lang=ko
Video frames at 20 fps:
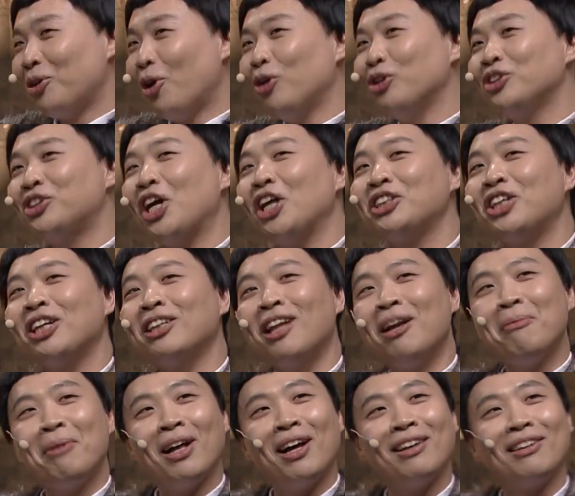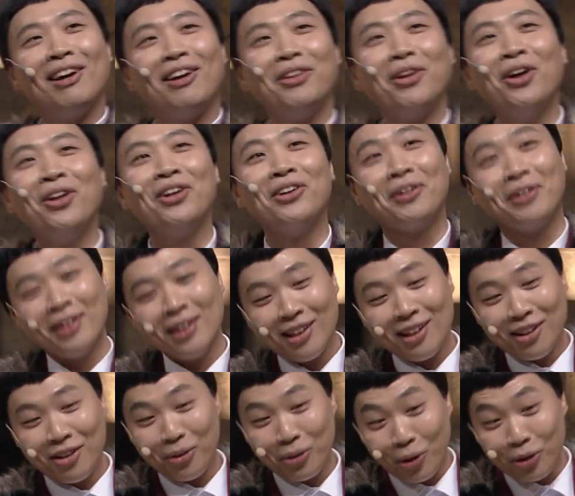너는 생생내만하다. 너는
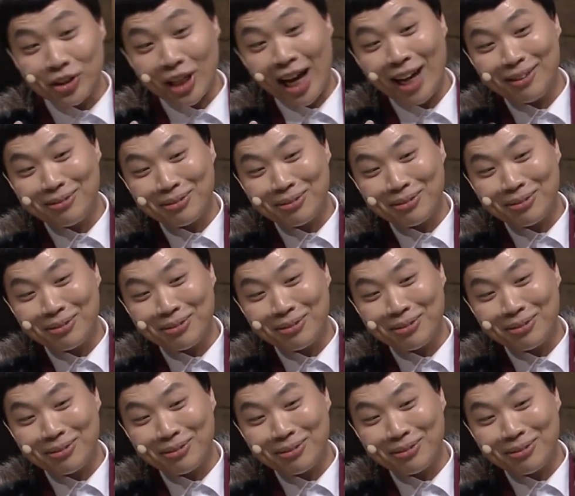너는